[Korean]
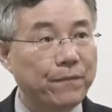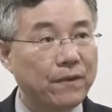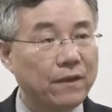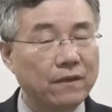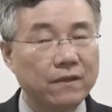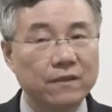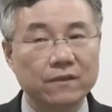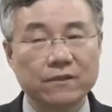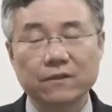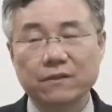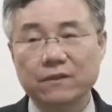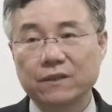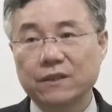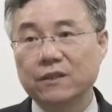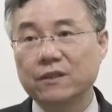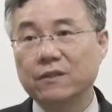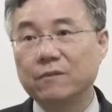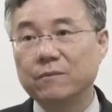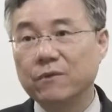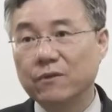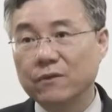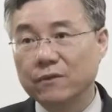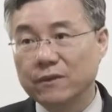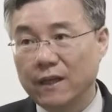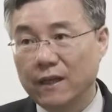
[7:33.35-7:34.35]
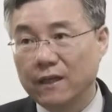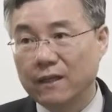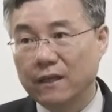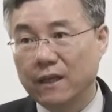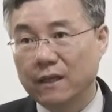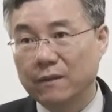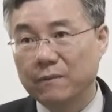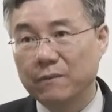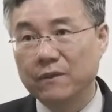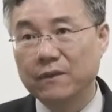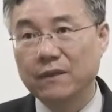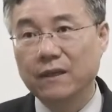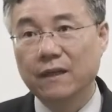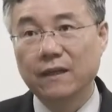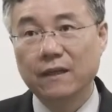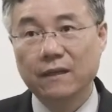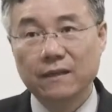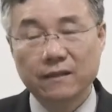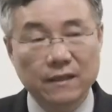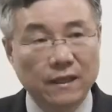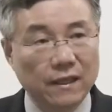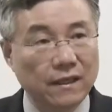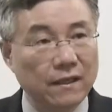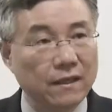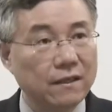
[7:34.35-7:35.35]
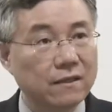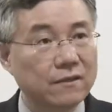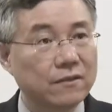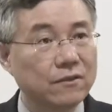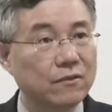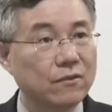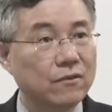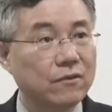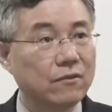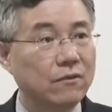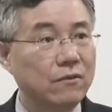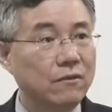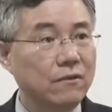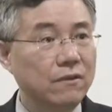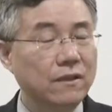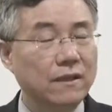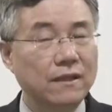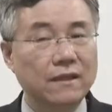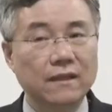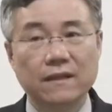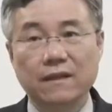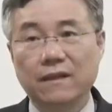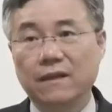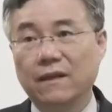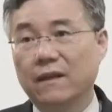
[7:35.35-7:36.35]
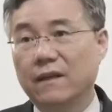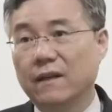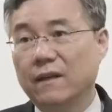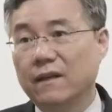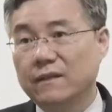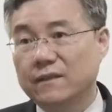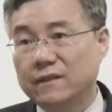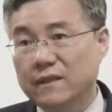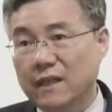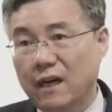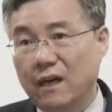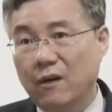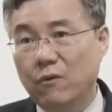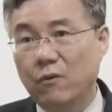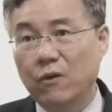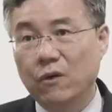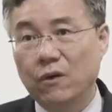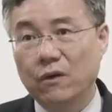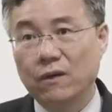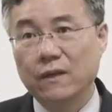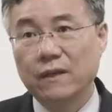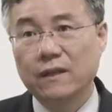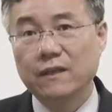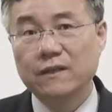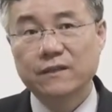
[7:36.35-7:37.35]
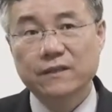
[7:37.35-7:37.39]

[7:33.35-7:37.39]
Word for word: 그래서 지금으로 얘기하면 대략적으로 4월 예,